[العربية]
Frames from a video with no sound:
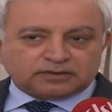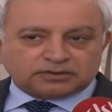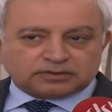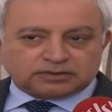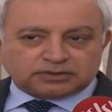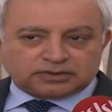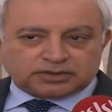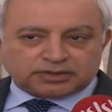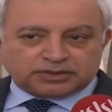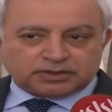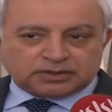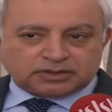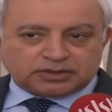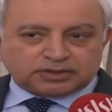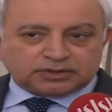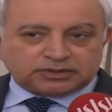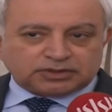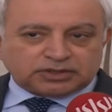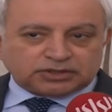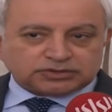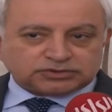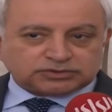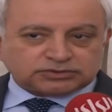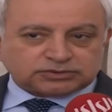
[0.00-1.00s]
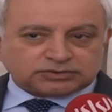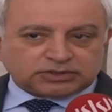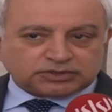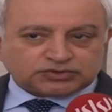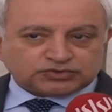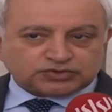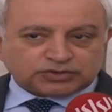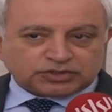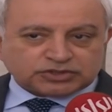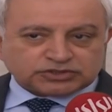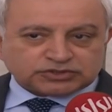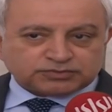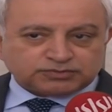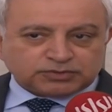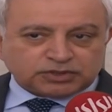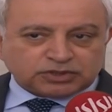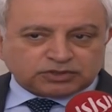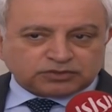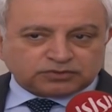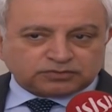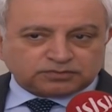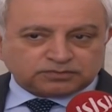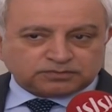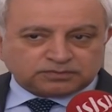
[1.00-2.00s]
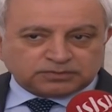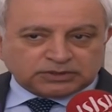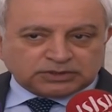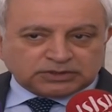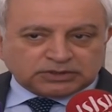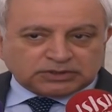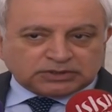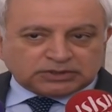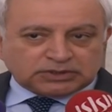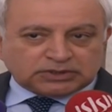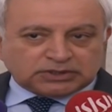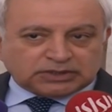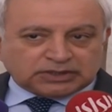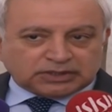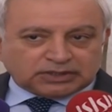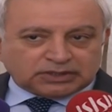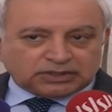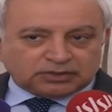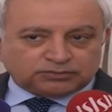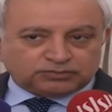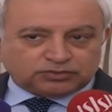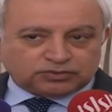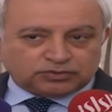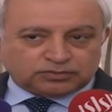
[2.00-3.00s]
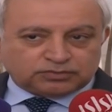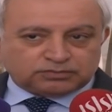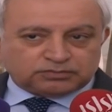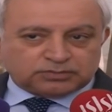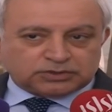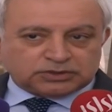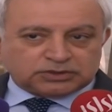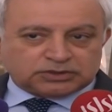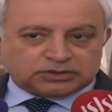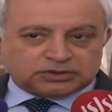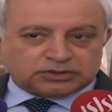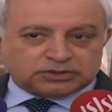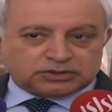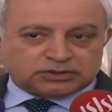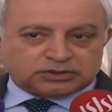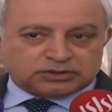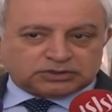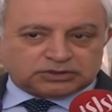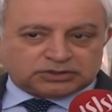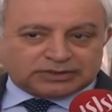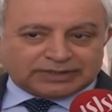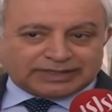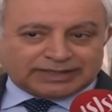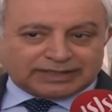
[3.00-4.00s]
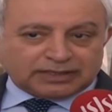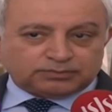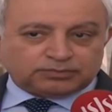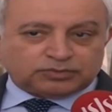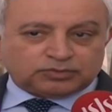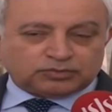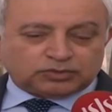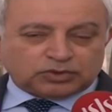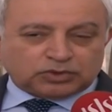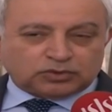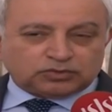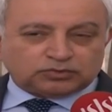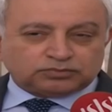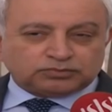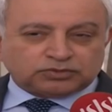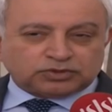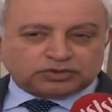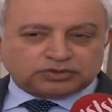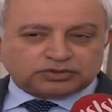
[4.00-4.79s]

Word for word: قدرنا نحصر أسمائهم أغلبهم آه، أغلبهم أو